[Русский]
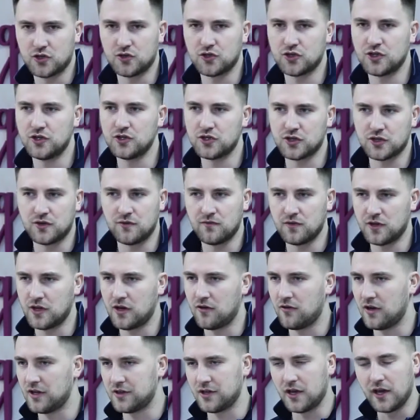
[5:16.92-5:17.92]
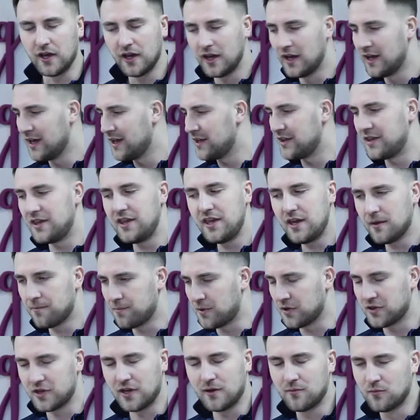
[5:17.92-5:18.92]
что женщина виновата. Не
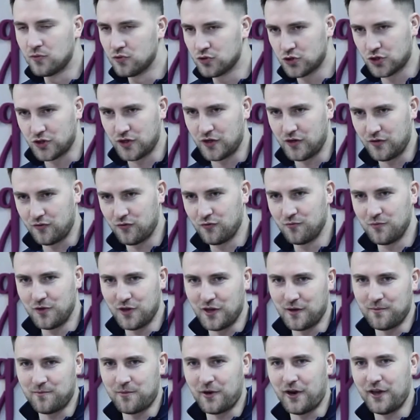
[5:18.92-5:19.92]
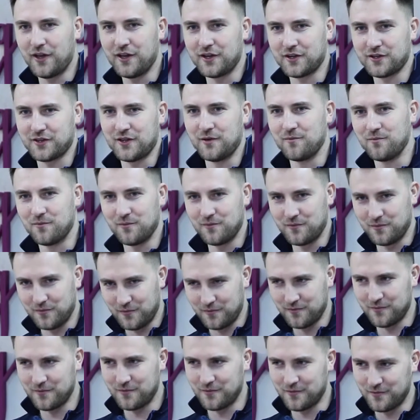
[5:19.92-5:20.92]
потому, что у меня проект
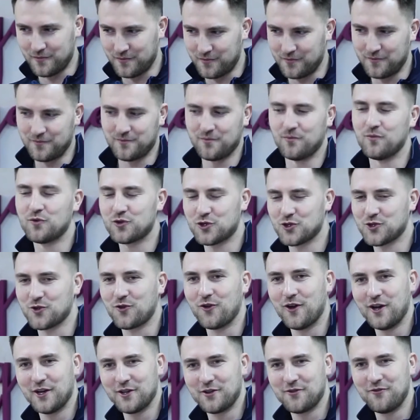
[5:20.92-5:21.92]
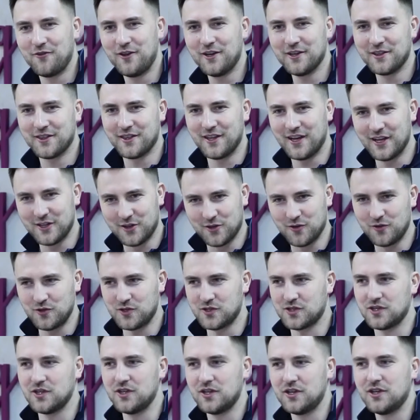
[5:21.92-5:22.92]
там мужской ответ, да, то
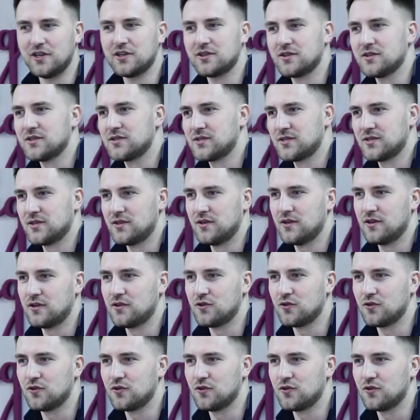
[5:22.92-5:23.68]
есть и это с а,